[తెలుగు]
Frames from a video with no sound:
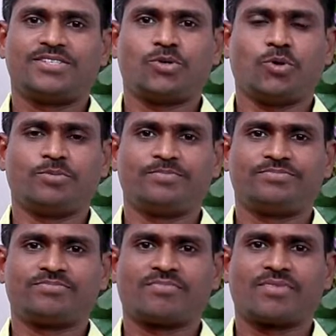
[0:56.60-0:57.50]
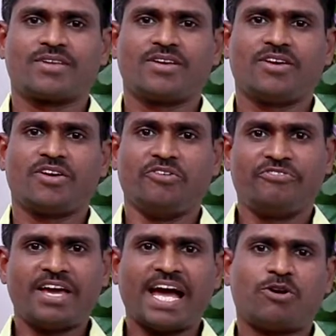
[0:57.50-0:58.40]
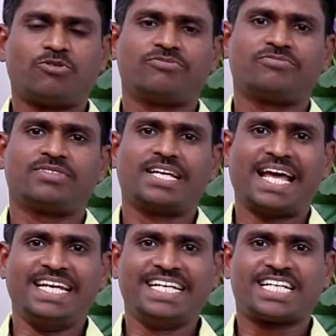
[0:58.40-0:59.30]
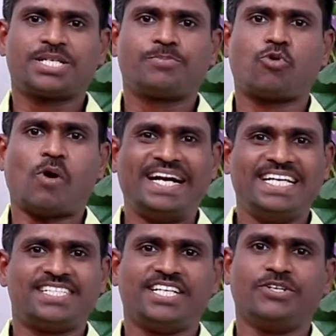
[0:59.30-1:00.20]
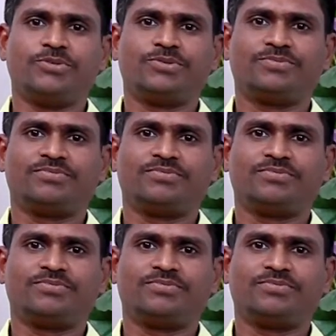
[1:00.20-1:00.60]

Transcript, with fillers: సో ఇఫ్ యూ హ్యావ్ లీడర్షిప్ క్వాలిటీస్ ఇన్ యూ